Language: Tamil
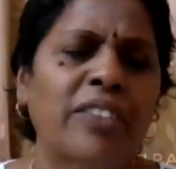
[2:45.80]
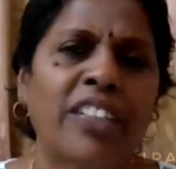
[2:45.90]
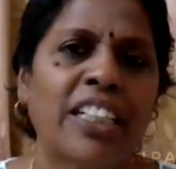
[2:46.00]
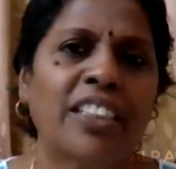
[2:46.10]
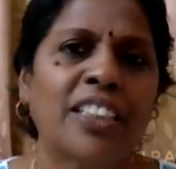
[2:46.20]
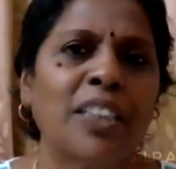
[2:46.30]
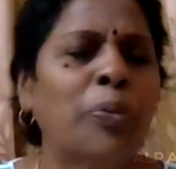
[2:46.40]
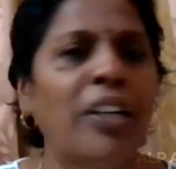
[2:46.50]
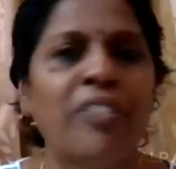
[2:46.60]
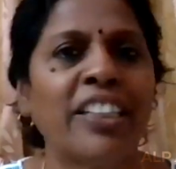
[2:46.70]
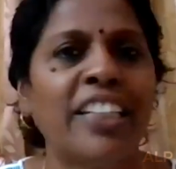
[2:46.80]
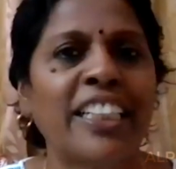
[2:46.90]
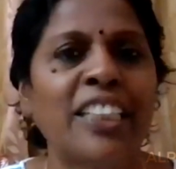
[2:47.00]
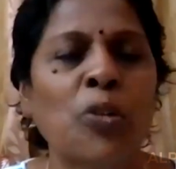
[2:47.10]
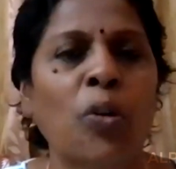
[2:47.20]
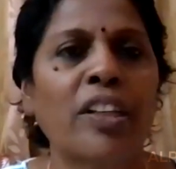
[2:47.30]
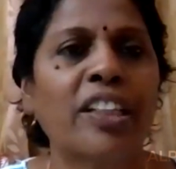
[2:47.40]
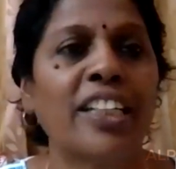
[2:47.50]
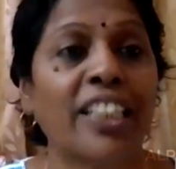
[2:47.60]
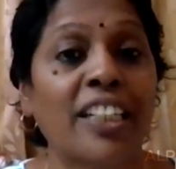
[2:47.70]
வராது இப்போ அவர் என்கிட்ட
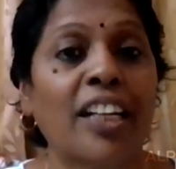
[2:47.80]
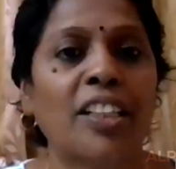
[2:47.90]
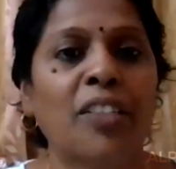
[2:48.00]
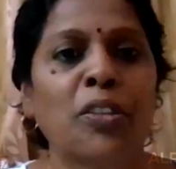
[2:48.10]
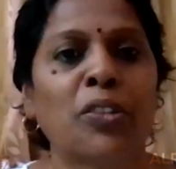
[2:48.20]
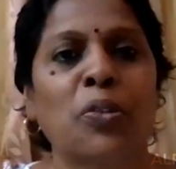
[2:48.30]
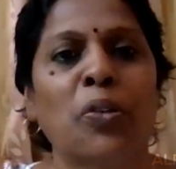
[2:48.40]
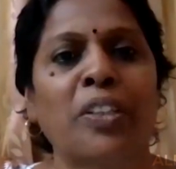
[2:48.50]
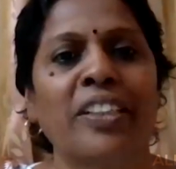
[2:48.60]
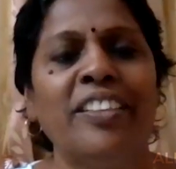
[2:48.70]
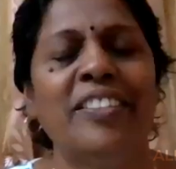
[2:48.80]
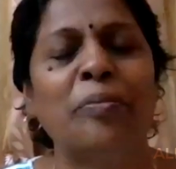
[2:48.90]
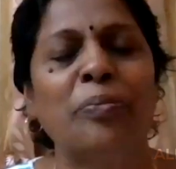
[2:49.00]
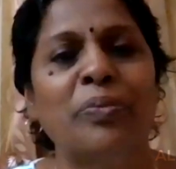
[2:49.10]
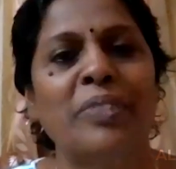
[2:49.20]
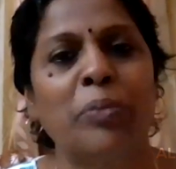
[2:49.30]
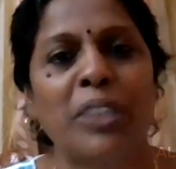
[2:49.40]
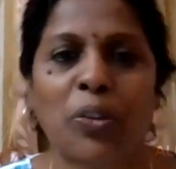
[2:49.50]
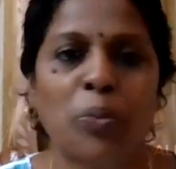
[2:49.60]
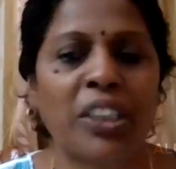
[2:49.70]
சொல்றதே கிடையாது நான் தான் அவருக்கு சொல்றேன்
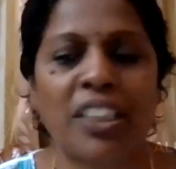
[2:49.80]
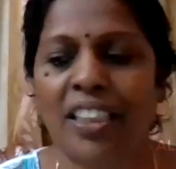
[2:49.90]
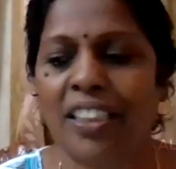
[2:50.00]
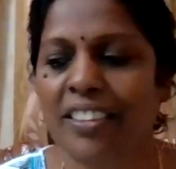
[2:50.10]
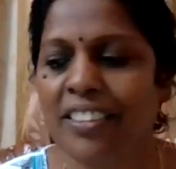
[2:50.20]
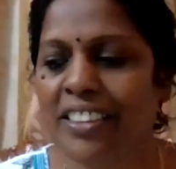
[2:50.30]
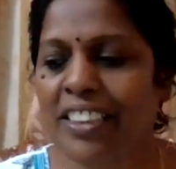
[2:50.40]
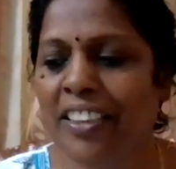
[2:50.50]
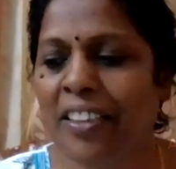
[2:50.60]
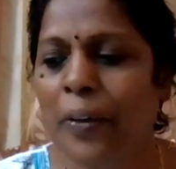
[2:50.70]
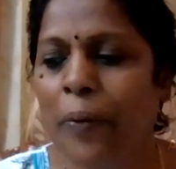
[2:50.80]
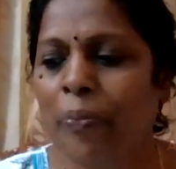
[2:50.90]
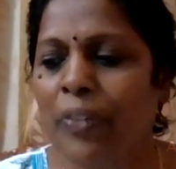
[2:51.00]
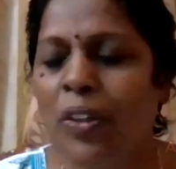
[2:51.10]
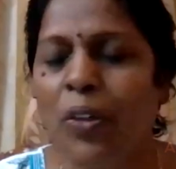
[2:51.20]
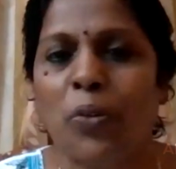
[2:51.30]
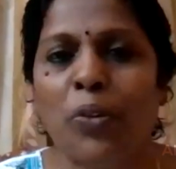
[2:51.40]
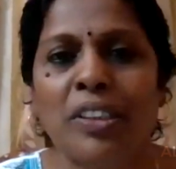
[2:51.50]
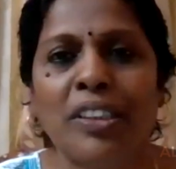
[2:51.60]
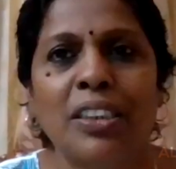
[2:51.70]
பட் ரொம்ப நல்லா இருந்தது சார்
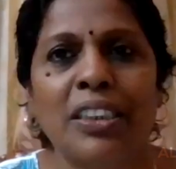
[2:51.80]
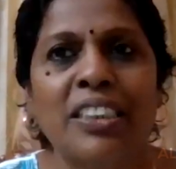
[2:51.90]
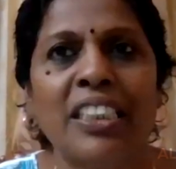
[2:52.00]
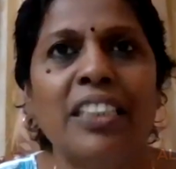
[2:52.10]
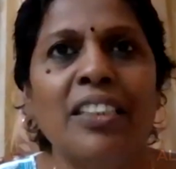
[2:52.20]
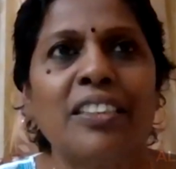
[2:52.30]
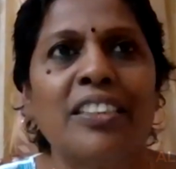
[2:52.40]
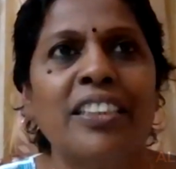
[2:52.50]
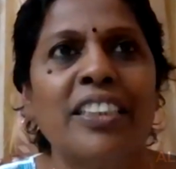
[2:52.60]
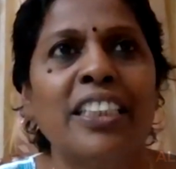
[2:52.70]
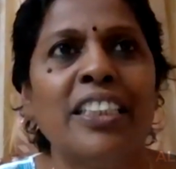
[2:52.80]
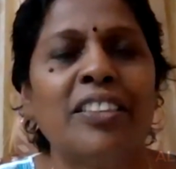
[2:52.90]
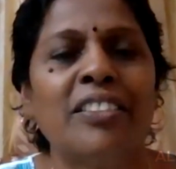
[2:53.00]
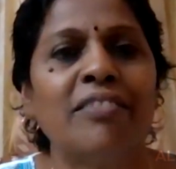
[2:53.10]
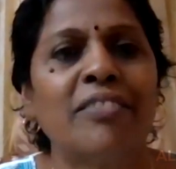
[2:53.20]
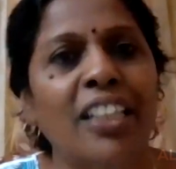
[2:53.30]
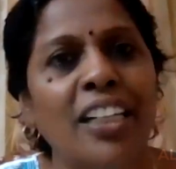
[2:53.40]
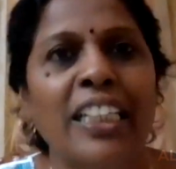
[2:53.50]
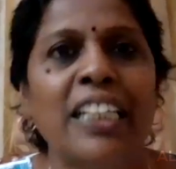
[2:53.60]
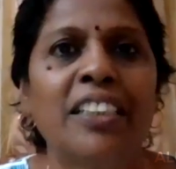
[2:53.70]
ஒரு த்ரீ
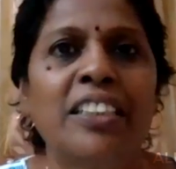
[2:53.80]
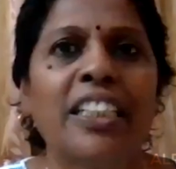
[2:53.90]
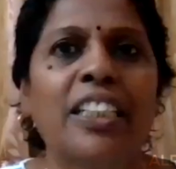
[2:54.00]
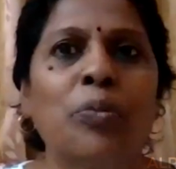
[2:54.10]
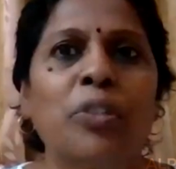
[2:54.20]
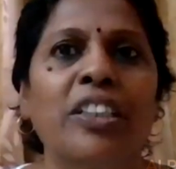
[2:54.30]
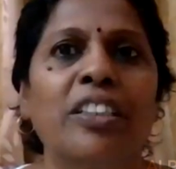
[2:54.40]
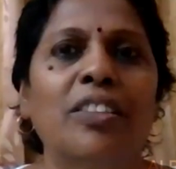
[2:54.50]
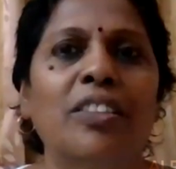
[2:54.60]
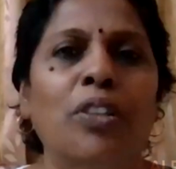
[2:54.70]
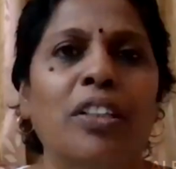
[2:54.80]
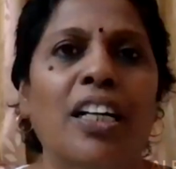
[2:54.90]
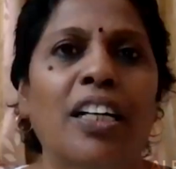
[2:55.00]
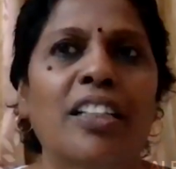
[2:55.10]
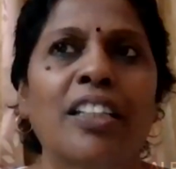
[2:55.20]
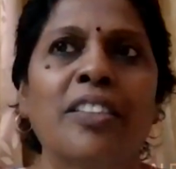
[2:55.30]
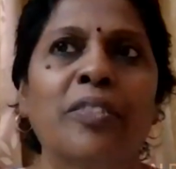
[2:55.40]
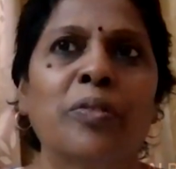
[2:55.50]
தேர்ட்டிக்கெலாம் எழுந்திருக்க முடியுது ஒரு காலத்துல